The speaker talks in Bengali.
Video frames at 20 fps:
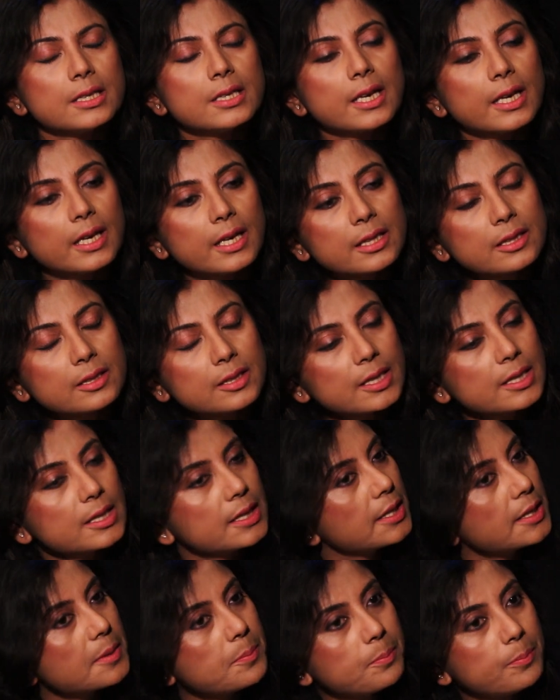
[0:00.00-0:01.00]
সেক্ষেত্রে
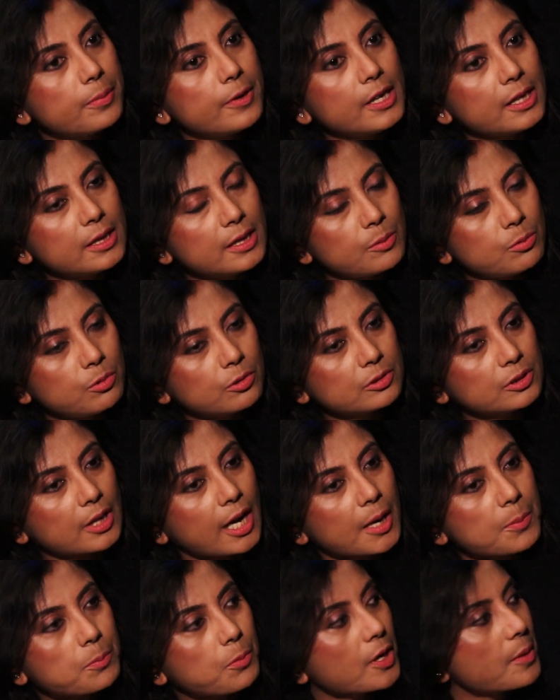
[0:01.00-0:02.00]
ডিপ ব্রিথ এবং
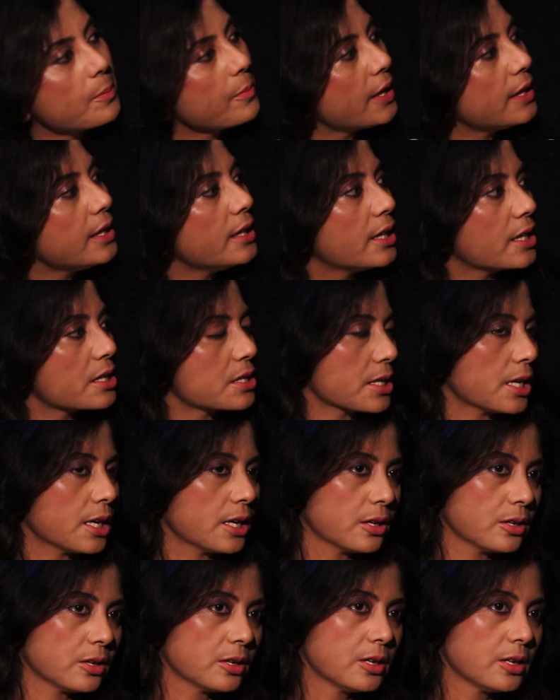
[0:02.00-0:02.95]
তারপরে মেডিটেশন